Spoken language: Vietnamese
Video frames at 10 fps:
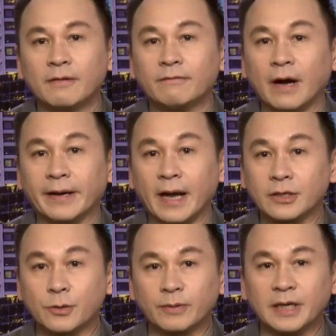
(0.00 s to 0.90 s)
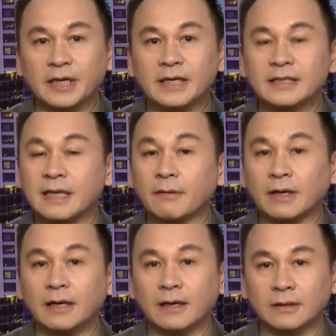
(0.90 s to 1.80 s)
và đã rút đi sau
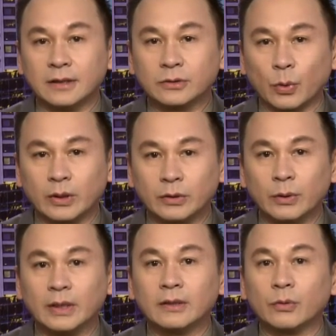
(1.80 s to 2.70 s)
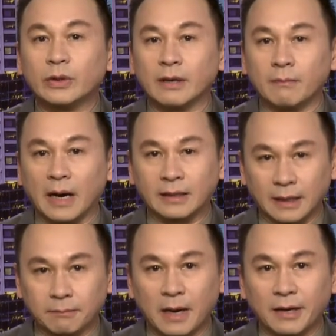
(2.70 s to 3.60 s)
khi lực lượng tuần duyên của Nhật Bản
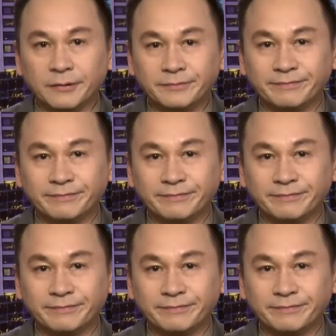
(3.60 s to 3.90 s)
cảnh báo.